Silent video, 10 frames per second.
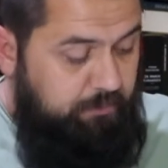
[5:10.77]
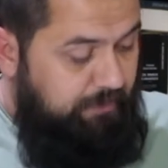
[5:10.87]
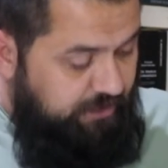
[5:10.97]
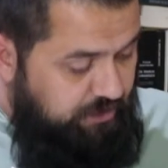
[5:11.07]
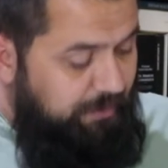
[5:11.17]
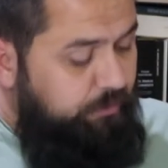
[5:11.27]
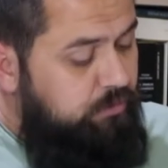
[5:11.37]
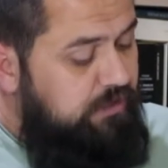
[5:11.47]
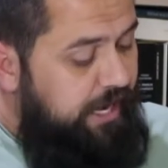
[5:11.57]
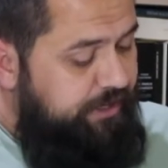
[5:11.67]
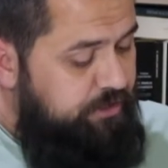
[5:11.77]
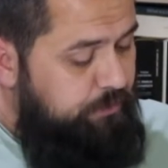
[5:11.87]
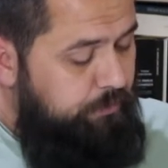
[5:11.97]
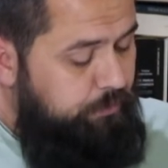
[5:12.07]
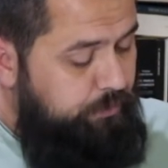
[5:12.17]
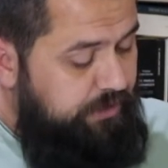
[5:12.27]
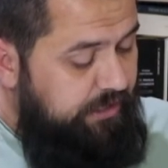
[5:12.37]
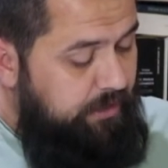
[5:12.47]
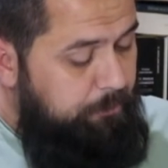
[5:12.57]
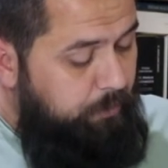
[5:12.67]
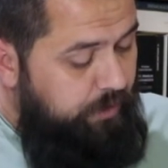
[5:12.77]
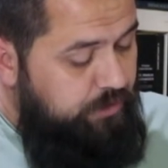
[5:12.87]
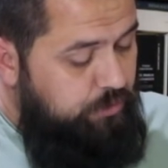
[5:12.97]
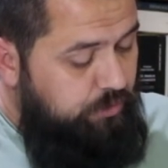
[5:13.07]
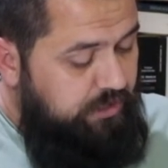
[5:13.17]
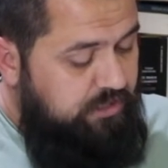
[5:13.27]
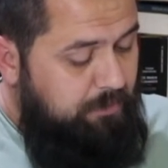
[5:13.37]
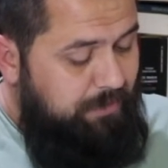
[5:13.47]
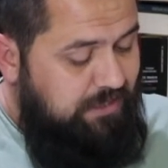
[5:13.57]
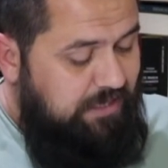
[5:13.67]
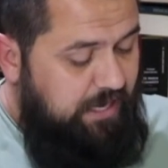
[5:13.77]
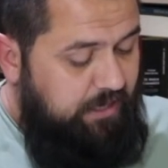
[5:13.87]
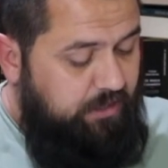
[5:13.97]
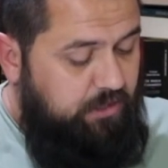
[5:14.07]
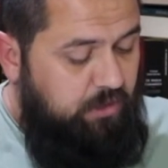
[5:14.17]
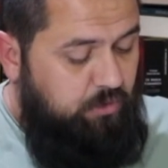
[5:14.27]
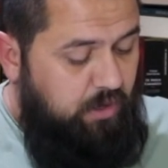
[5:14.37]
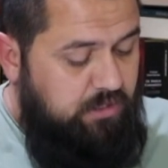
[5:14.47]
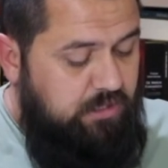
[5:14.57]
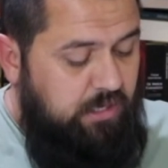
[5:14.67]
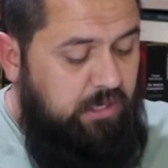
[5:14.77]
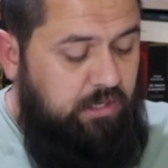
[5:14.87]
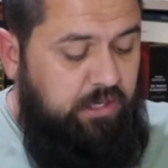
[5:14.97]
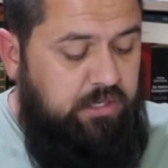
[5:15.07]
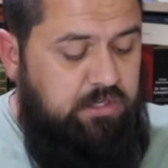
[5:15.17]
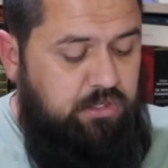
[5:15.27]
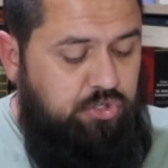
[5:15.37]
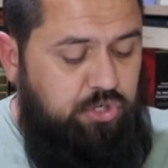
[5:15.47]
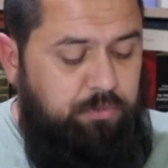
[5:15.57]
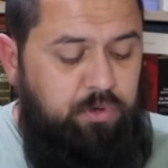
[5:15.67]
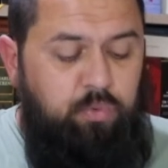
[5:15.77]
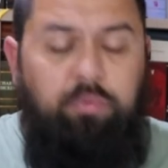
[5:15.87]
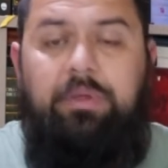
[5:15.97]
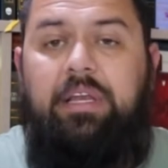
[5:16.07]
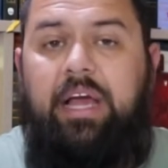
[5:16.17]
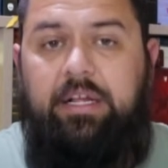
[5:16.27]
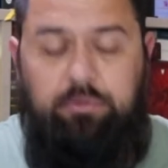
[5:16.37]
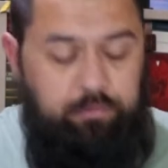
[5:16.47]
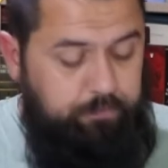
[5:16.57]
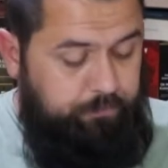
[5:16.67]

mas de má vontade, porque depois do que se passara entre nós, ia sentir-me humilhado.